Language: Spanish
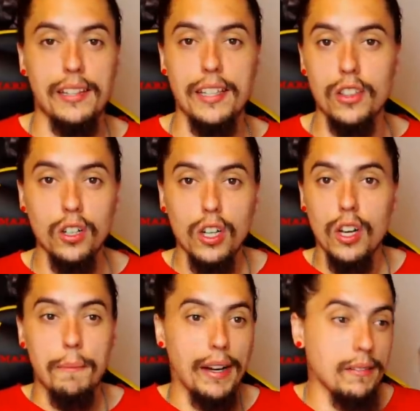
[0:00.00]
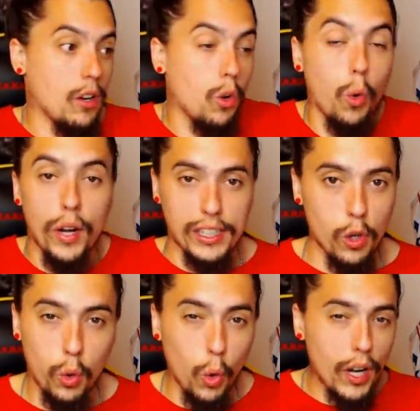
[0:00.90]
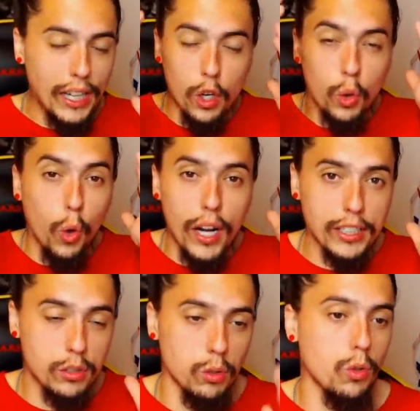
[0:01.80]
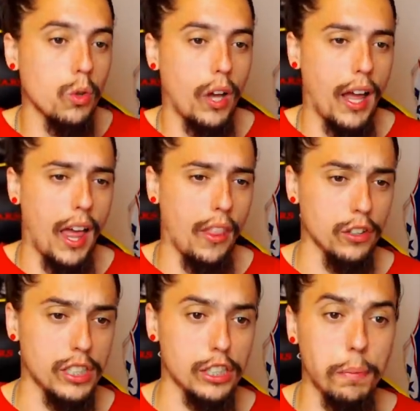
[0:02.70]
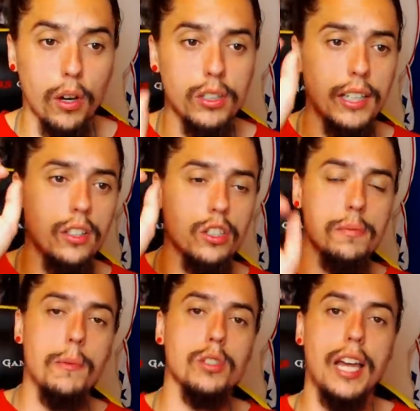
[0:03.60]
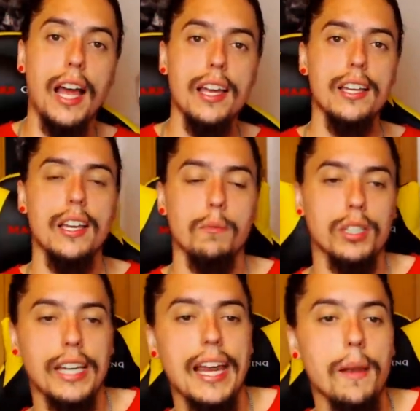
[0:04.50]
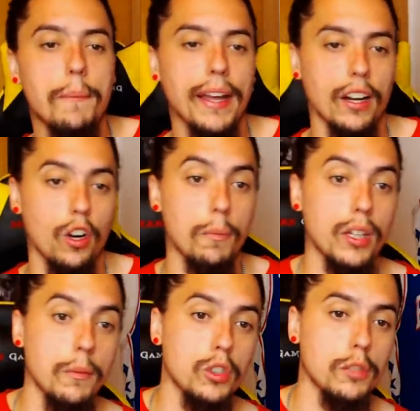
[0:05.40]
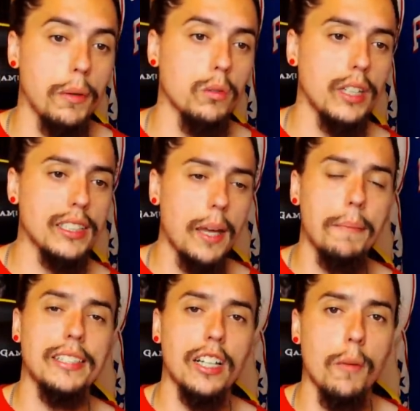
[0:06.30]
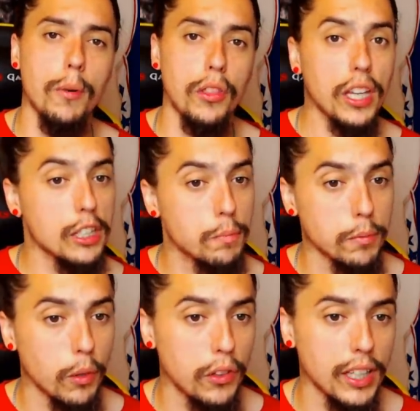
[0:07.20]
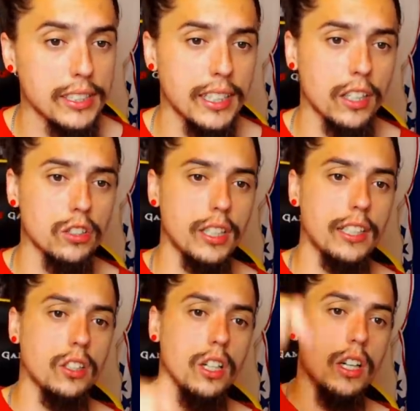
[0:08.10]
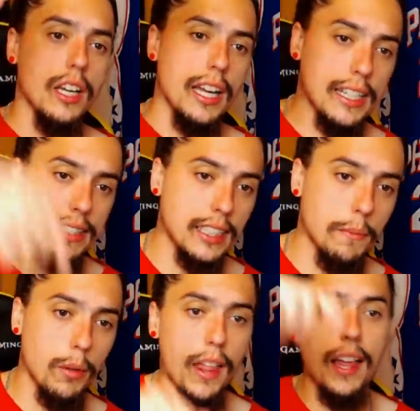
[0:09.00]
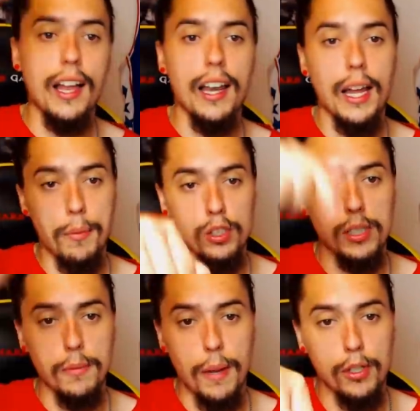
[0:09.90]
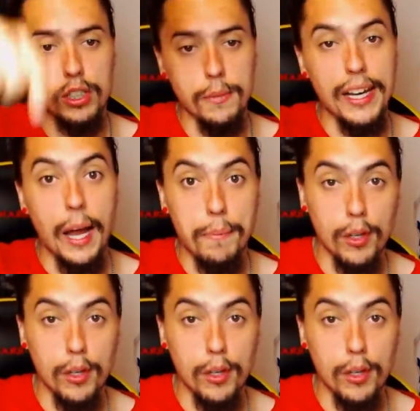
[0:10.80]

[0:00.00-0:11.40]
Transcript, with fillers: haciendo locuras, locuras, locuras, Luca Doncic. Por lo tanto, nos vamos a pues el payroll, porque muchos preguntáis, ¿qué pasa con Porzingis? Pues Porzingis tiene contrato esta temporada, la próxima, la próxima y la